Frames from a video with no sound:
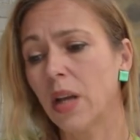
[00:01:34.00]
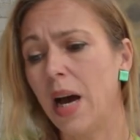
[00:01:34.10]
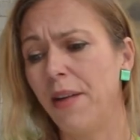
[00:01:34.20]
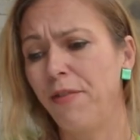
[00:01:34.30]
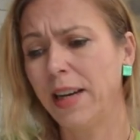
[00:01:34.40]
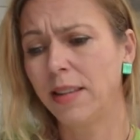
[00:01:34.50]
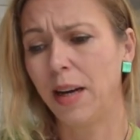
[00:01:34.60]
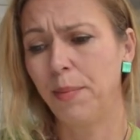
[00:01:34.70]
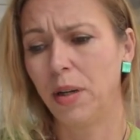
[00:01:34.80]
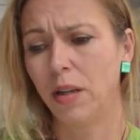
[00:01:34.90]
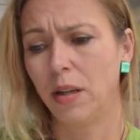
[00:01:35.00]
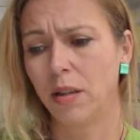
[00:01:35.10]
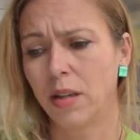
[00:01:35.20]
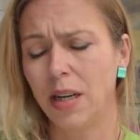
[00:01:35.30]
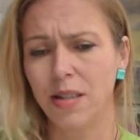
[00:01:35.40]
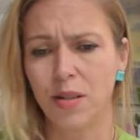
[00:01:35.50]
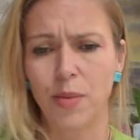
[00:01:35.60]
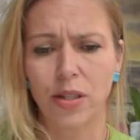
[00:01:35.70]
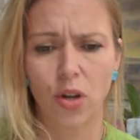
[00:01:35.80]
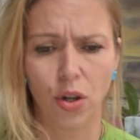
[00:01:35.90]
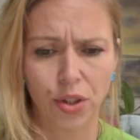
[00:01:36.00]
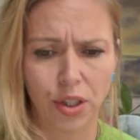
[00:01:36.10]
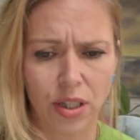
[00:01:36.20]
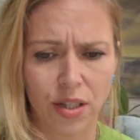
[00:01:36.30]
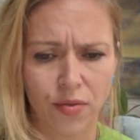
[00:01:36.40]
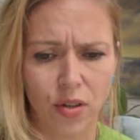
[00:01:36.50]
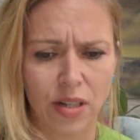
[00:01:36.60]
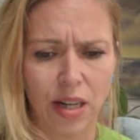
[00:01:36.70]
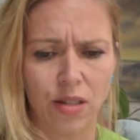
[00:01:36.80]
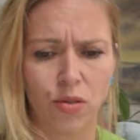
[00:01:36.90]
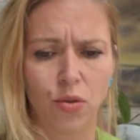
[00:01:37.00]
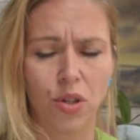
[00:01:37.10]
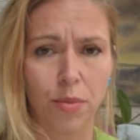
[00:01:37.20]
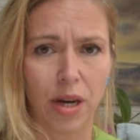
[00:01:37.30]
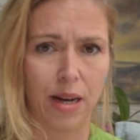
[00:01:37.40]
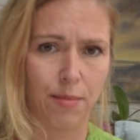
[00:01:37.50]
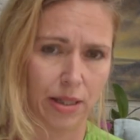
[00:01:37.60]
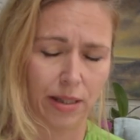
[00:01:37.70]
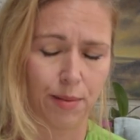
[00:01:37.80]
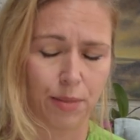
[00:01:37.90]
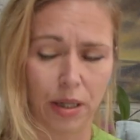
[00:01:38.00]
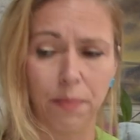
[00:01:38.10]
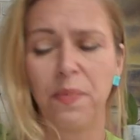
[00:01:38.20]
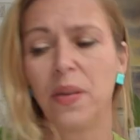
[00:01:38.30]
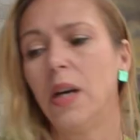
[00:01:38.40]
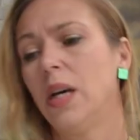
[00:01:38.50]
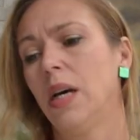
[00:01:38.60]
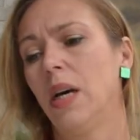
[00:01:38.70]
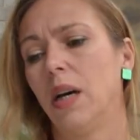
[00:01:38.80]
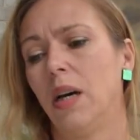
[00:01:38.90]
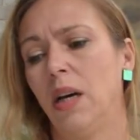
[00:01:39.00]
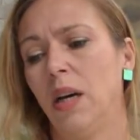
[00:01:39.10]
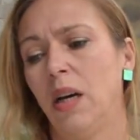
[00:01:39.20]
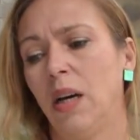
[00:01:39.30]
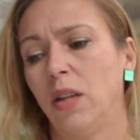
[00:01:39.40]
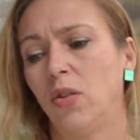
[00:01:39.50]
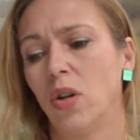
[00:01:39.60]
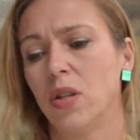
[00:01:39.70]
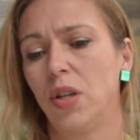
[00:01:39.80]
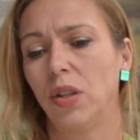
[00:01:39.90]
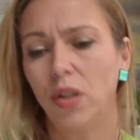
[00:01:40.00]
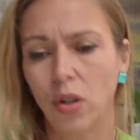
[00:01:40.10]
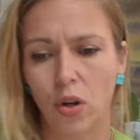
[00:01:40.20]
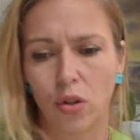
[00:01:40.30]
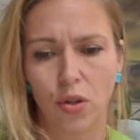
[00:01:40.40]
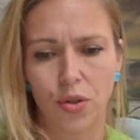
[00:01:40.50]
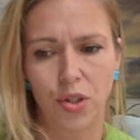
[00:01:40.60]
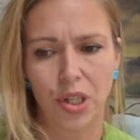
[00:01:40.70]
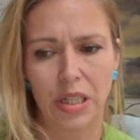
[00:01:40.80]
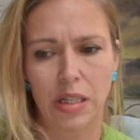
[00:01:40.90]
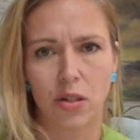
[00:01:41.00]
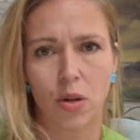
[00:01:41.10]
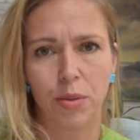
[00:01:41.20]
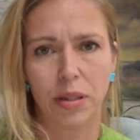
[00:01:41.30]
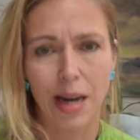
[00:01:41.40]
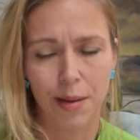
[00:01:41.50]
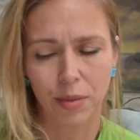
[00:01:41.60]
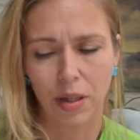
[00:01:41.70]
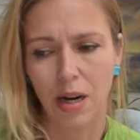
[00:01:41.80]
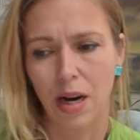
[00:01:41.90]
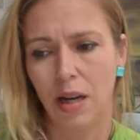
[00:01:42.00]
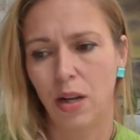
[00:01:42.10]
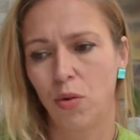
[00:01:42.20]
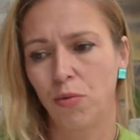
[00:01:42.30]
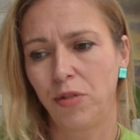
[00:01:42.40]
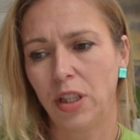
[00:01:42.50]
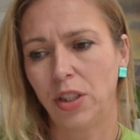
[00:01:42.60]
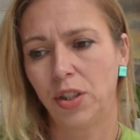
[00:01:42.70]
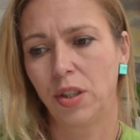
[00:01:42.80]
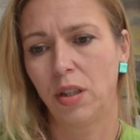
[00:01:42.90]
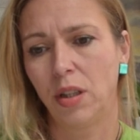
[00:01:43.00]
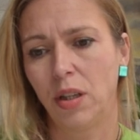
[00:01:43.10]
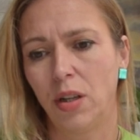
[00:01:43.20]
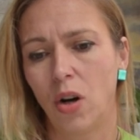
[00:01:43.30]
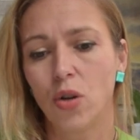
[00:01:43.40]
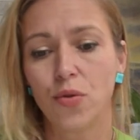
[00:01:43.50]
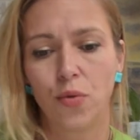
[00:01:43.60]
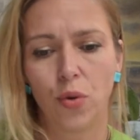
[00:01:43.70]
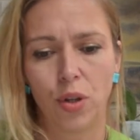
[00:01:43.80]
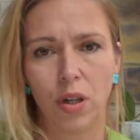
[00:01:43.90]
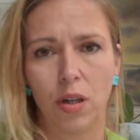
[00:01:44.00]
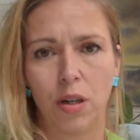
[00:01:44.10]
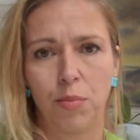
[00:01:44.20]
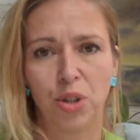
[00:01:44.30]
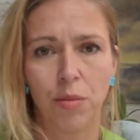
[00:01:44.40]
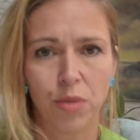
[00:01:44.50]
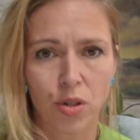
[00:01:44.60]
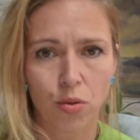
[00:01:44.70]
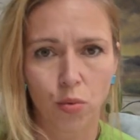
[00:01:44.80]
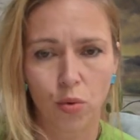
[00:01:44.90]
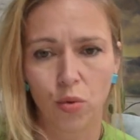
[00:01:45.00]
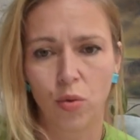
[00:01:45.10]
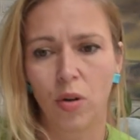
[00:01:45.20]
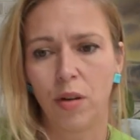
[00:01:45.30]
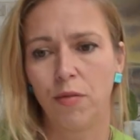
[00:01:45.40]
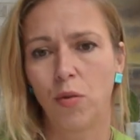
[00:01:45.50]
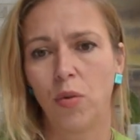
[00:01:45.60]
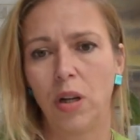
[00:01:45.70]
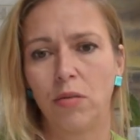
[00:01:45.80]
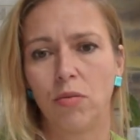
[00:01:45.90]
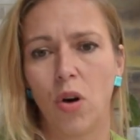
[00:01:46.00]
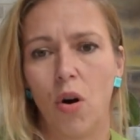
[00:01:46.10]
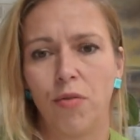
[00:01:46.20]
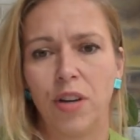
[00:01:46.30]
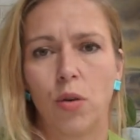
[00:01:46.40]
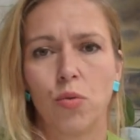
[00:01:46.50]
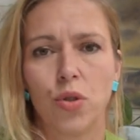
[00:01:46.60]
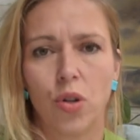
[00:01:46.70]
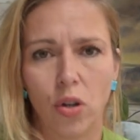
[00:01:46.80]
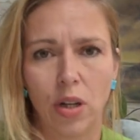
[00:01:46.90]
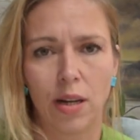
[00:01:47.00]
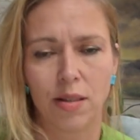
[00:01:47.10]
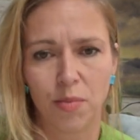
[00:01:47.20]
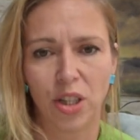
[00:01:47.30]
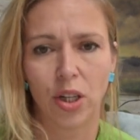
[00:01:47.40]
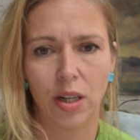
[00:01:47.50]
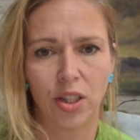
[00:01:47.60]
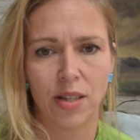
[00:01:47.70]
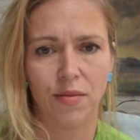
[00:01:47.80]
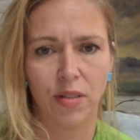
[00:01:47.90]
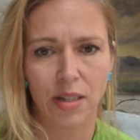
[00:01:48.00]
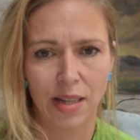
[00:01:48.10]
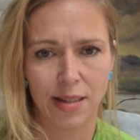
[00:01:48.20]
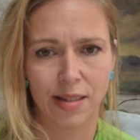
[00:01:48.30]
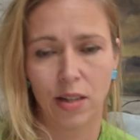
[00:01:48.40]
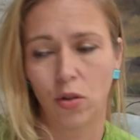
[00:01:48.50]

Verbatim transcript: Efektem e, kryzys męskości jest związany z różnymi elementami. E, to jest nie tylko to, co dzieje się z kobietami, ale również e, rozwój e, przemysłu, w ogóle to, w jaką stronę zmierza nasza cywilizacja.